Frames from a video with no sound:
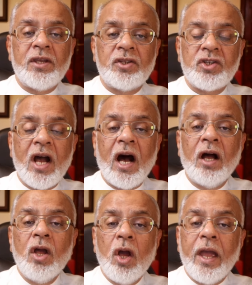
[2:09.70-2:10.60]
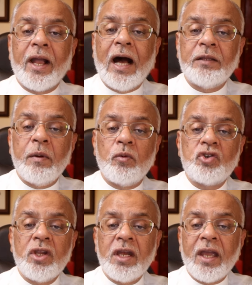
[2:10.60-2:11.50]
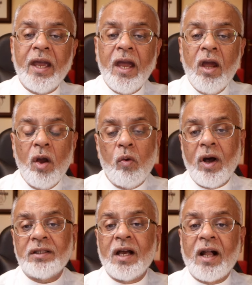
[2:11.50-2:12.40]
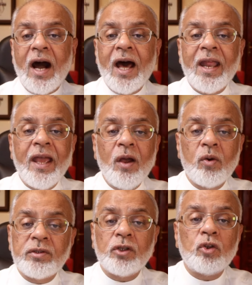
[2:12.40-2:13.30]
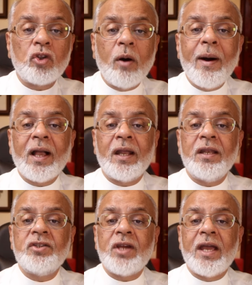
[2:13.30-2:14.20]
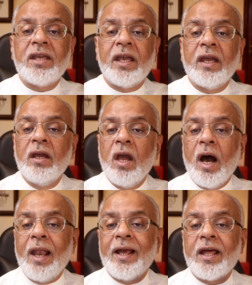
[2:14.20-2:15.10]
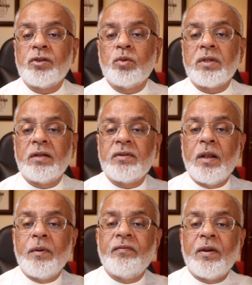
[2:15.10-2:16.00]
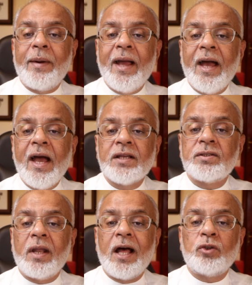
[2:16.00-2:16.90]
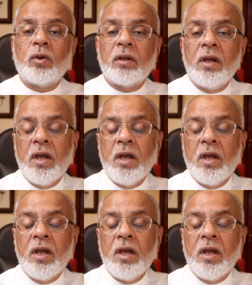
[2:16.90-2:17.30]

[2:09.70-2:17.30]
शाह एक आदमी मुशरक है ख़ताकार है उसे तो तौबा करनी चाहिए अल्लाह के रसूल वसल्लम ने फरमाया है असलातुल